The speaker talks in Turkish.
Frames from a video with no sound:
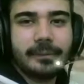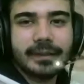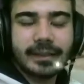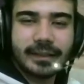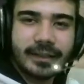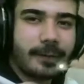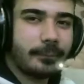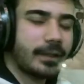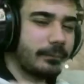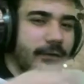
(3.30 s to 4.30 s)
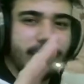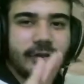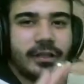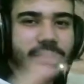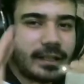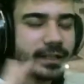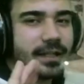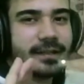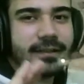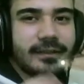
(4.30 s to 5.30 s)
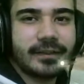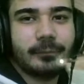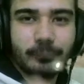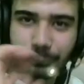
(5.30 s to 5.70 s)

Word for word: birlikte yepyeni bir video ile karşınızdayım